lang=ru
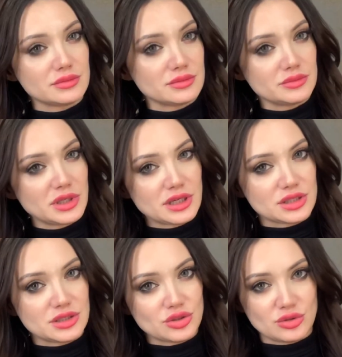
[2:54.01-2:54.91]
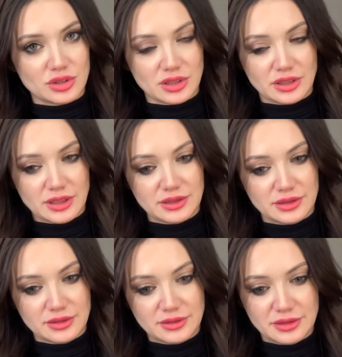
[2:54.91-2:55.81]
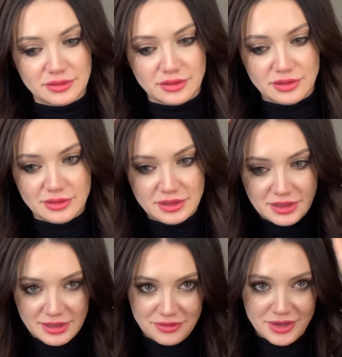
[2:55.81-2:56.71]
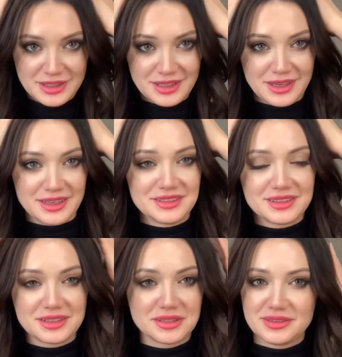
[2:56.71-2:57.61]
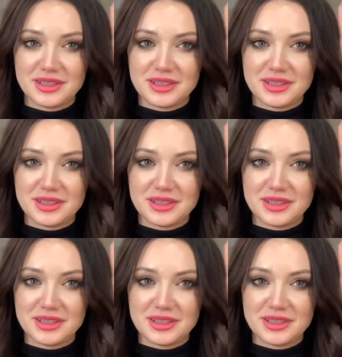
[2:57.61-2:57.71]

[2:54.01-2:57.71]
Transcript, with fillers: Мне кажется, что это какая-то грива такая на голове.